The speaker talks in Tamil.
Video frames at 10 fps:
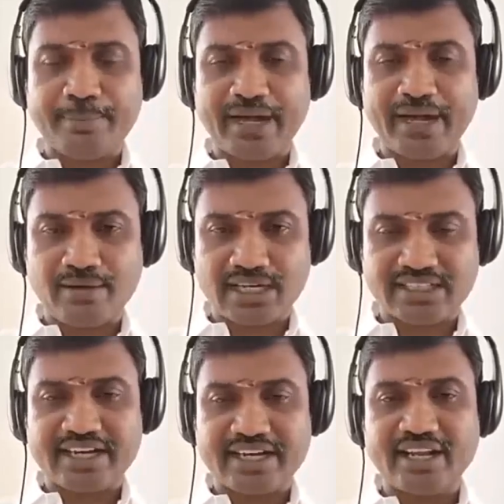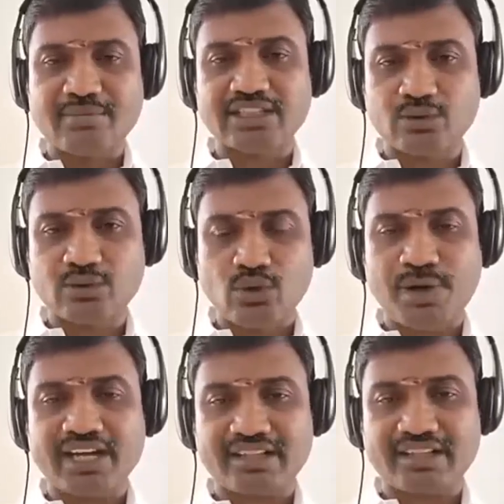பன்னெண்டாம் இடத்த ரெண்டாம் இடத்த
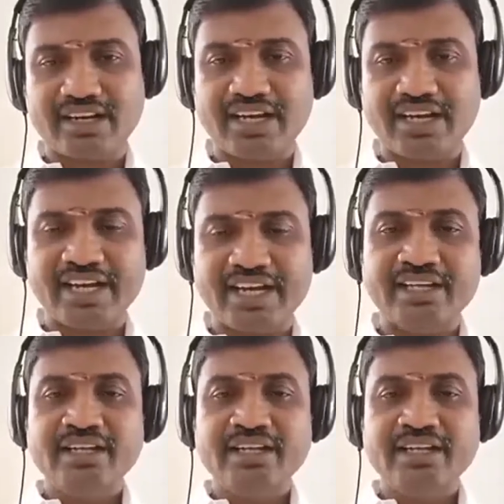குரு பாக்குறதுனால